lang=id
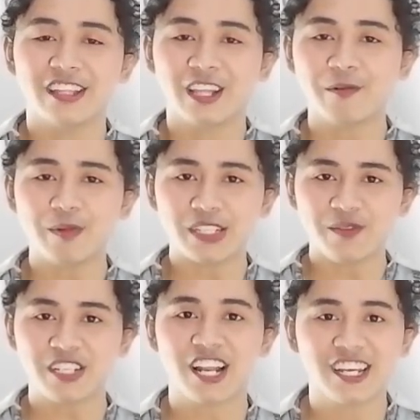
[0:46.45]
Tanpa
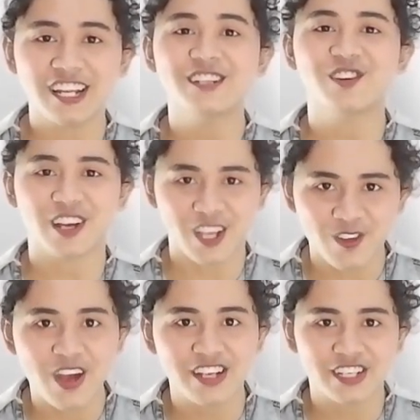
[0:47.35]
basa-basi lagi, langsung aja
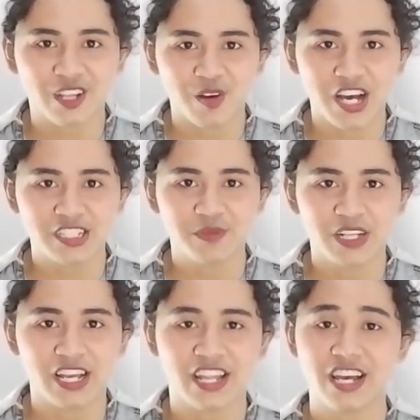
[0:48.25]
yuk guys, kita bahas
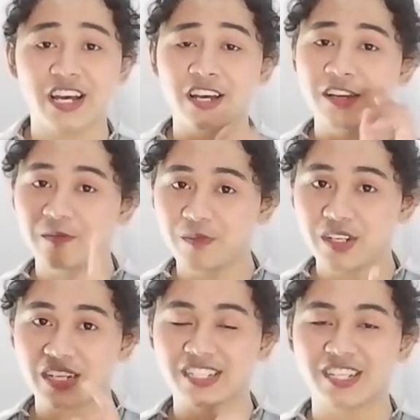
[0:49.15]
beritanya
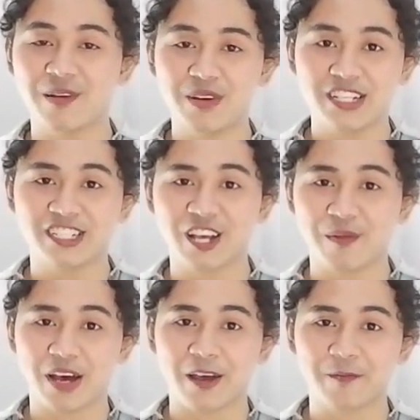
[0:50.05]

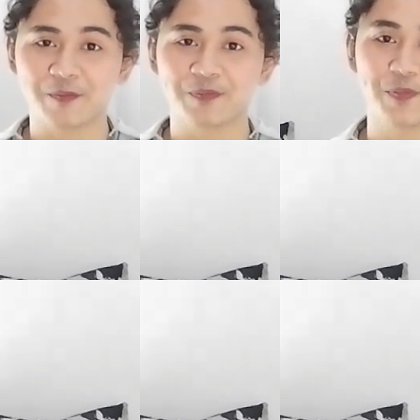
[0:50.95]
bersama-sama.